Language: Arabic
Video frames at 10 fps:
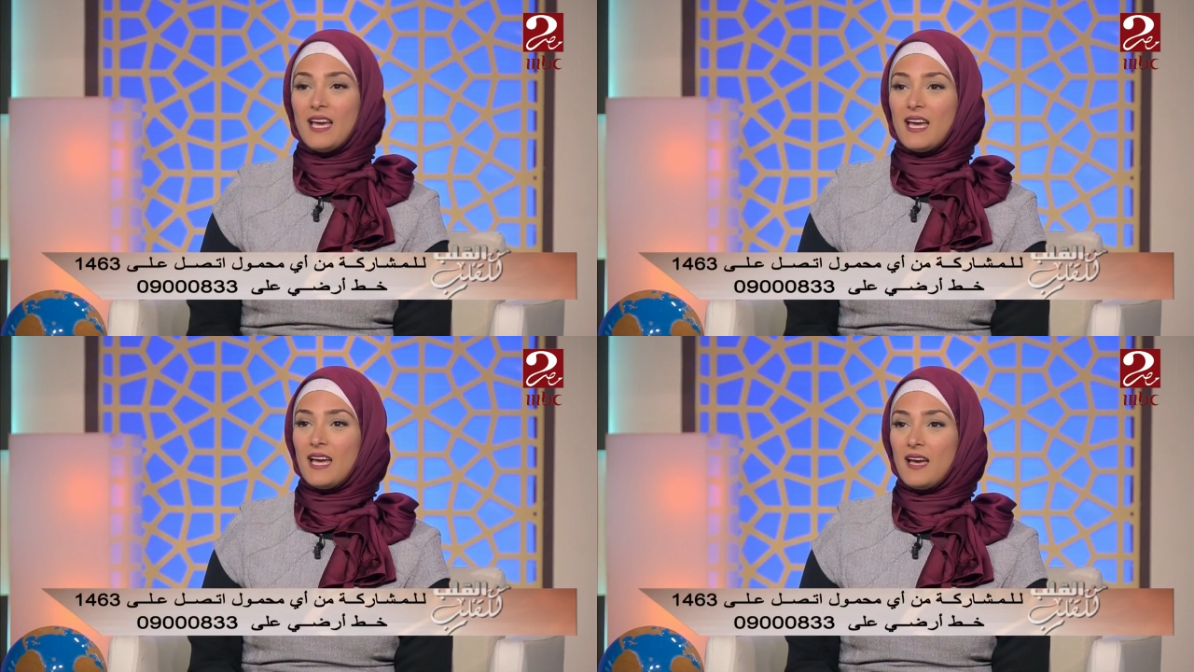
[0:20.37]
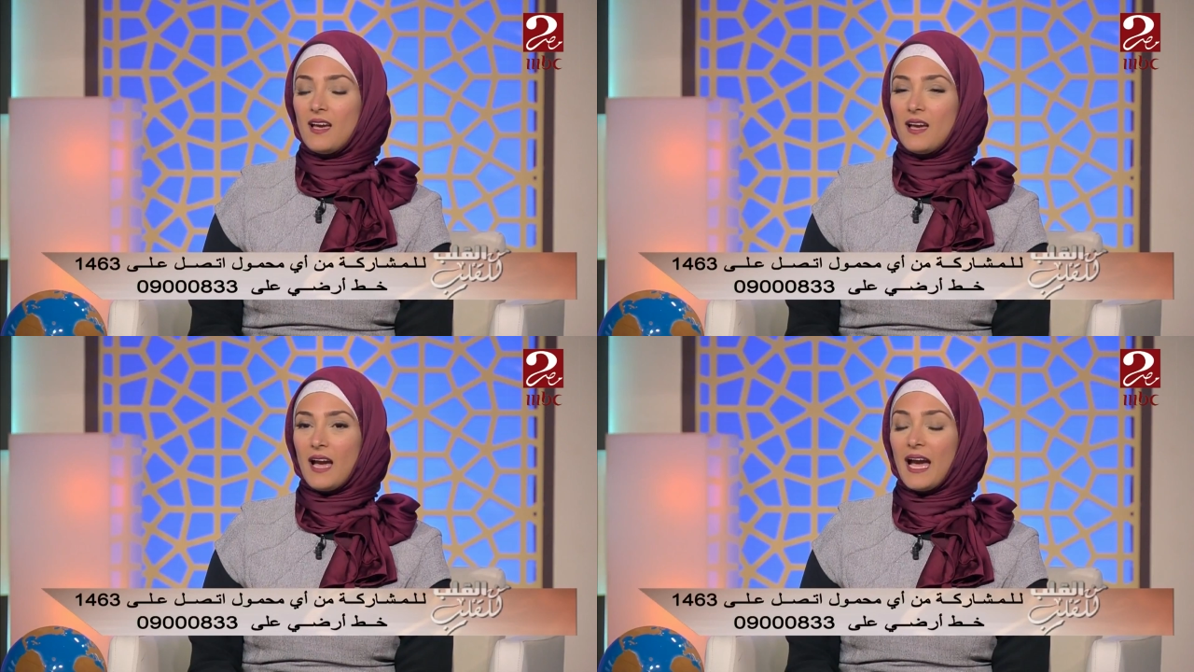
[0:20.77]

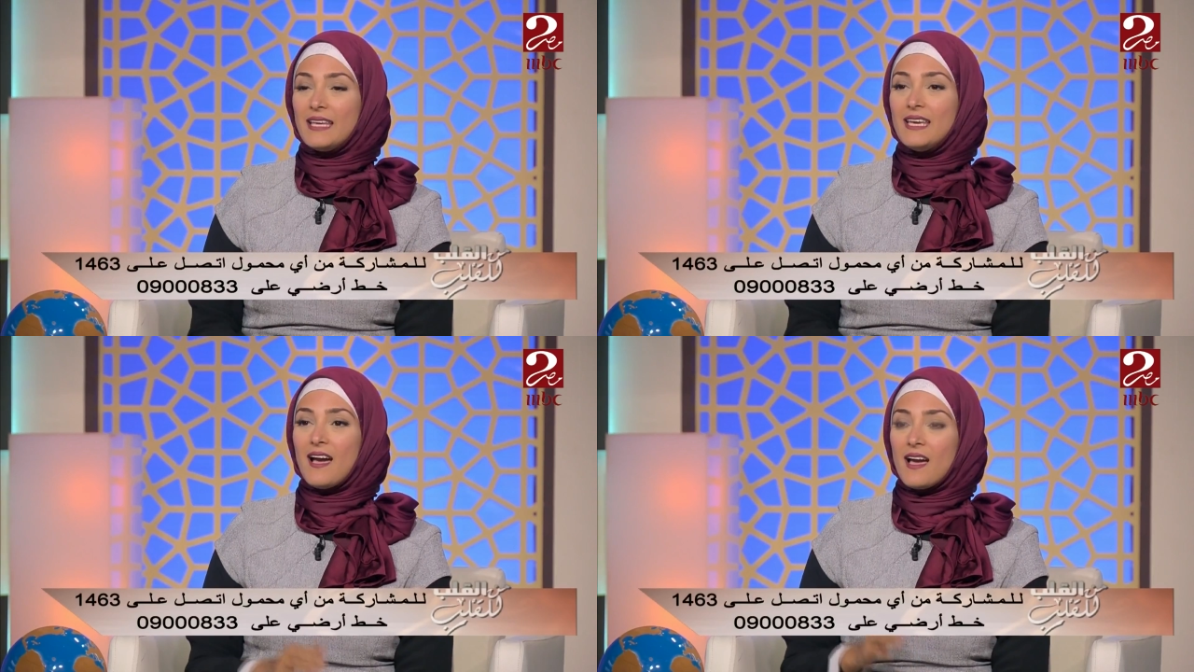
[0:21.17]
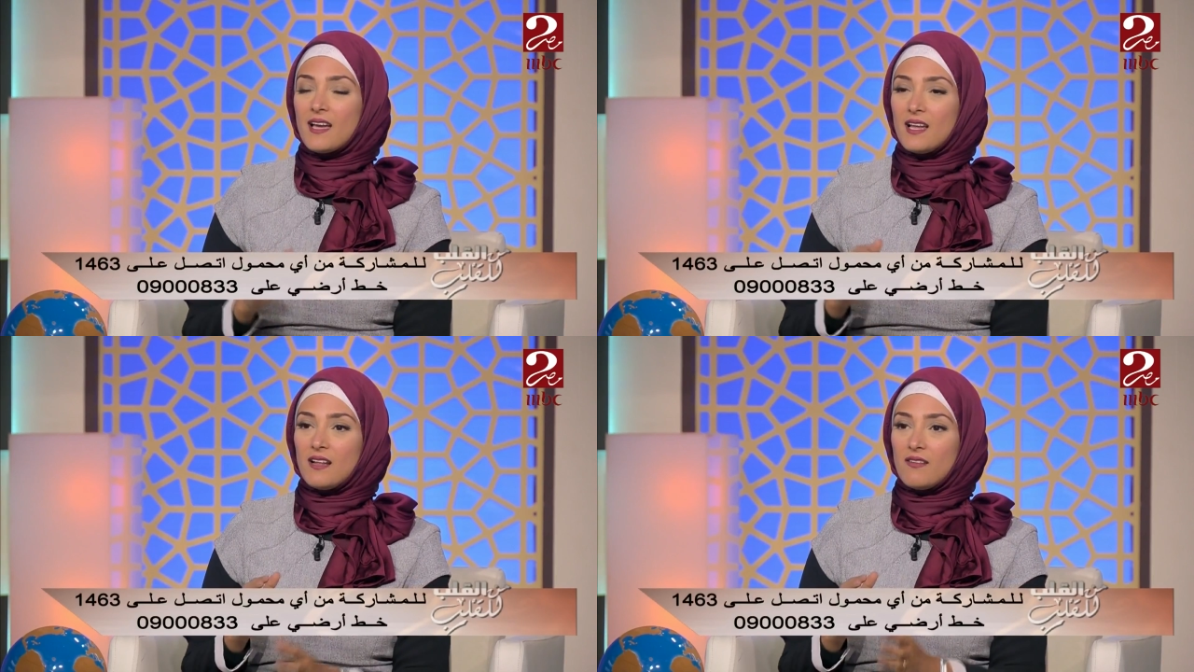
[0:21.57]
آه حقيقه
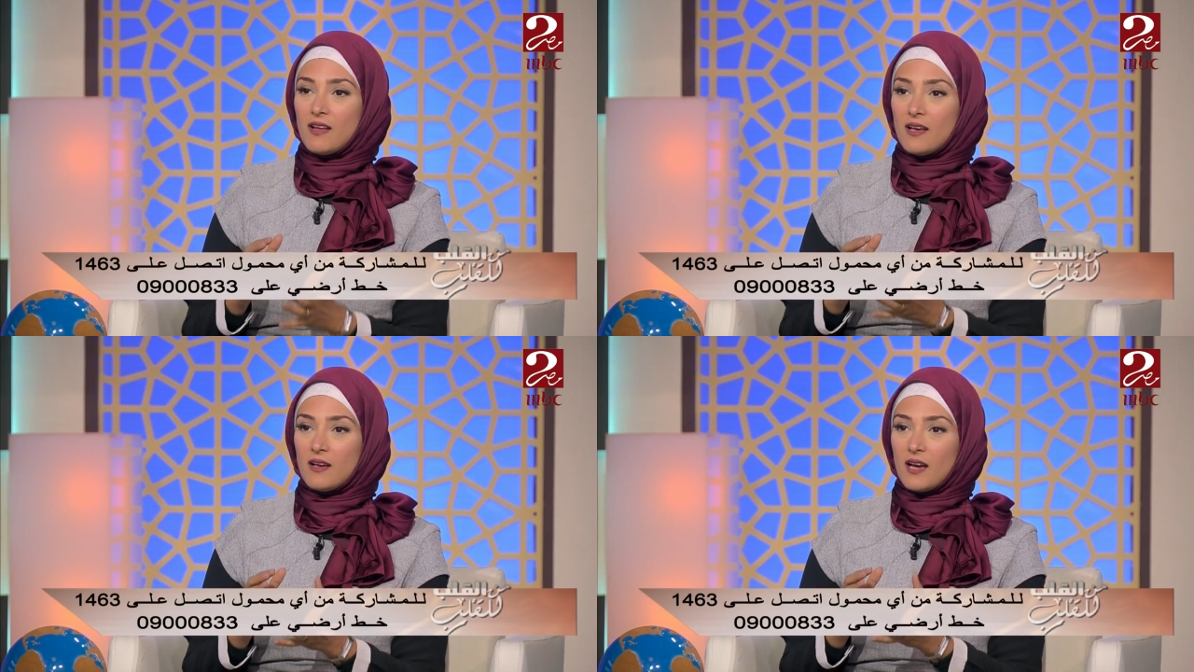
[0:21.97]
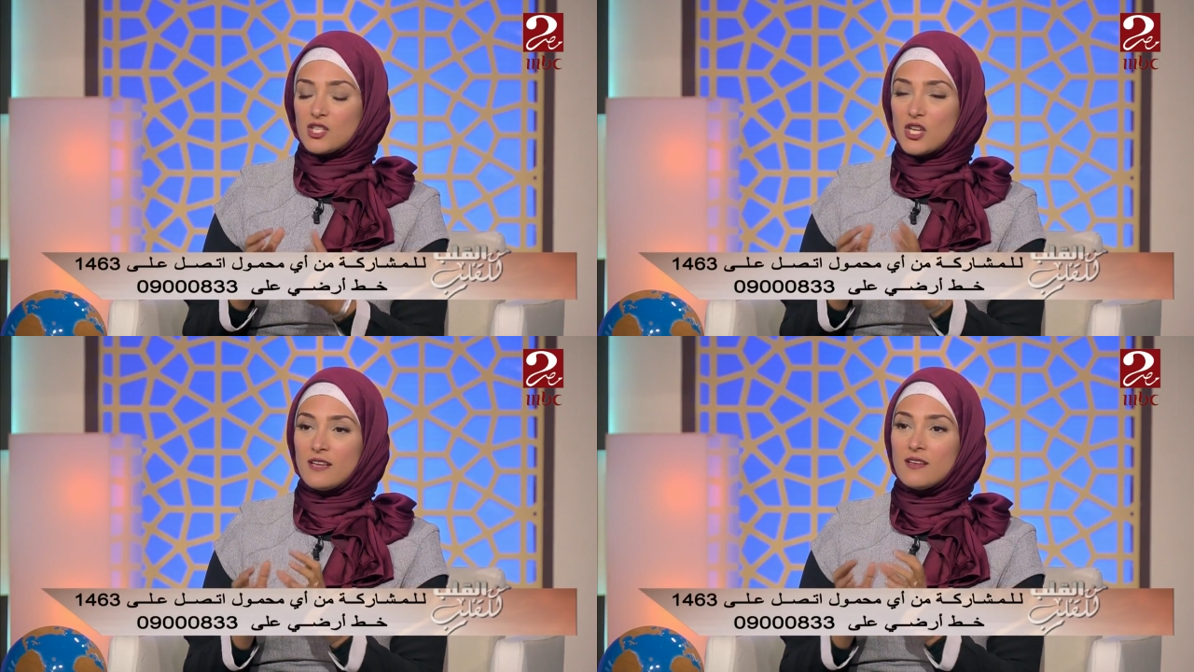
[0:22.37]
آه
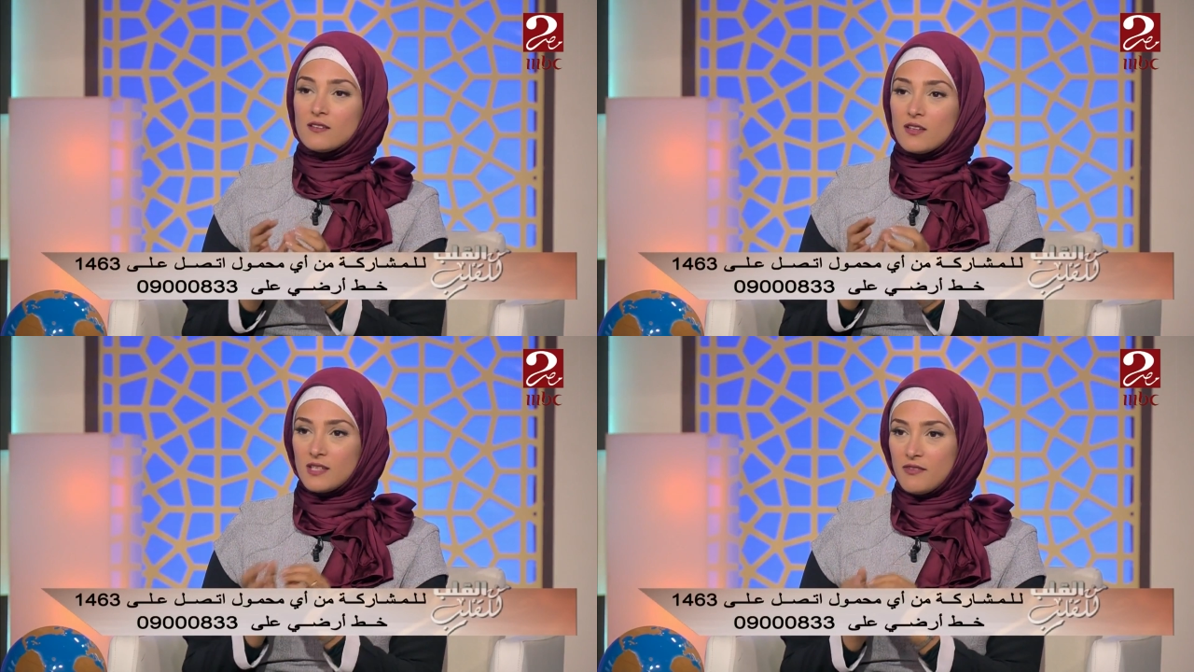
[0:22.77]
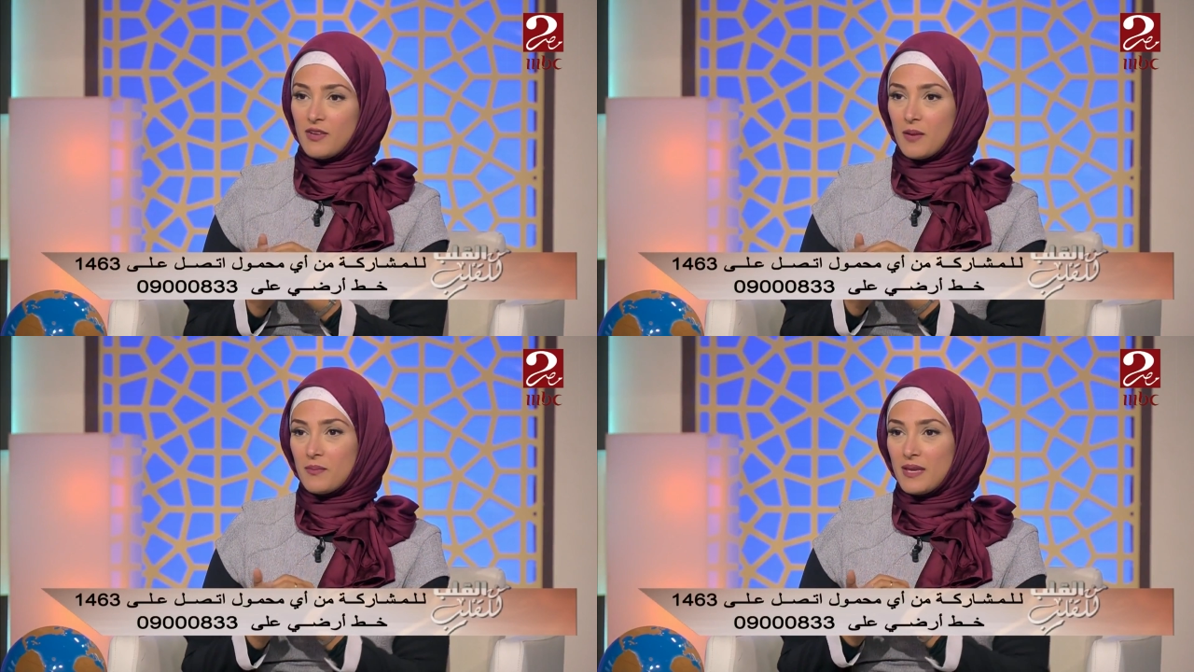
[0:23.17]
عشان نقدر
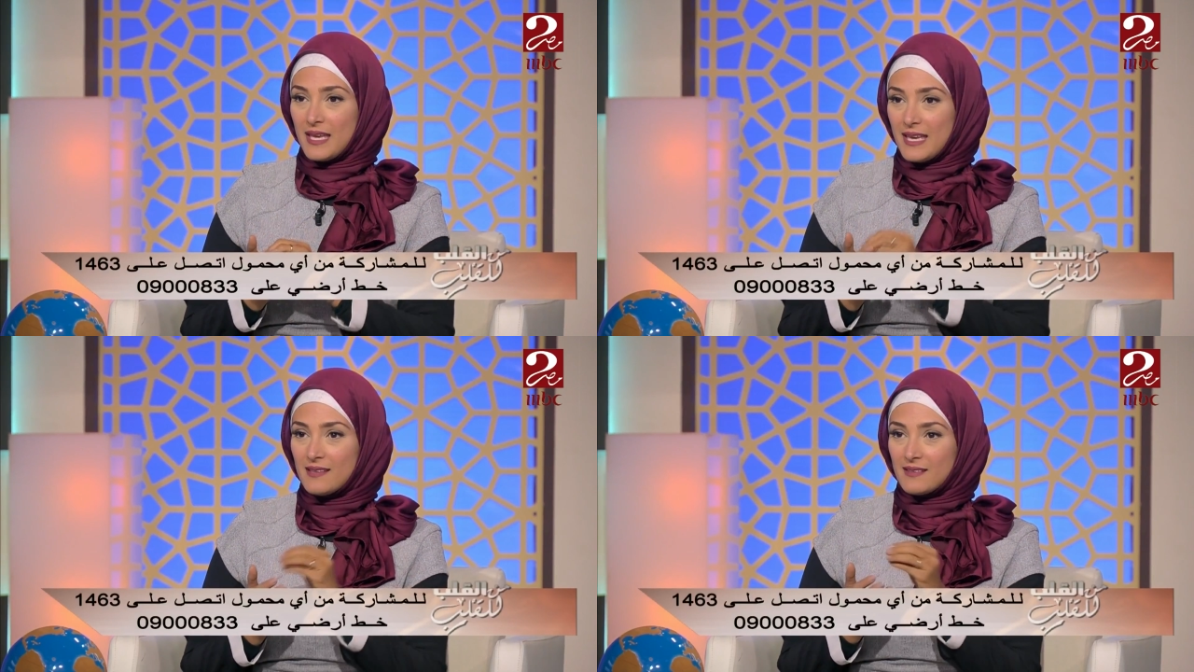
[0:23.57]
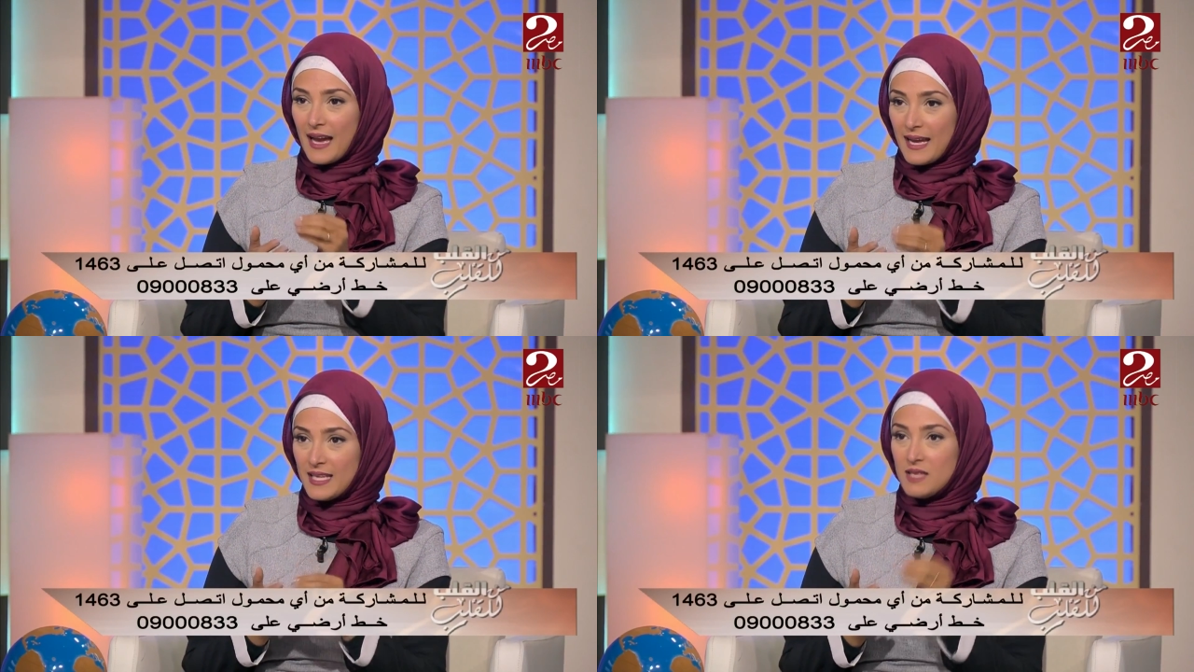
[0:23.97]
نفهم ايه
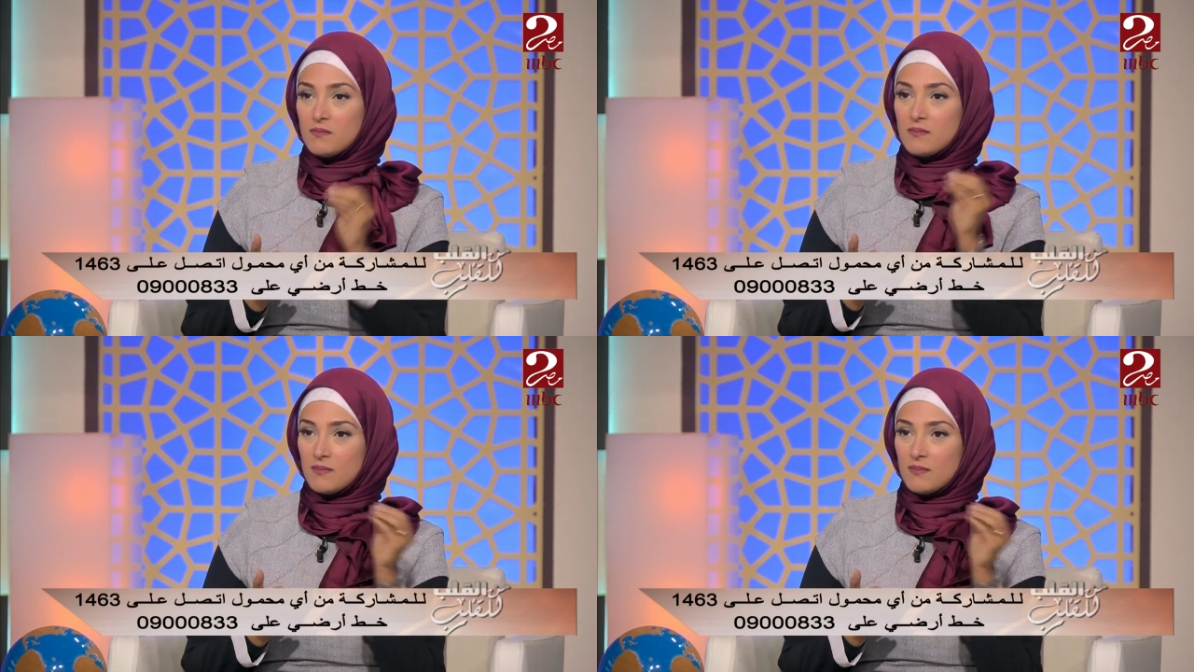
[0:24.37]
التعليم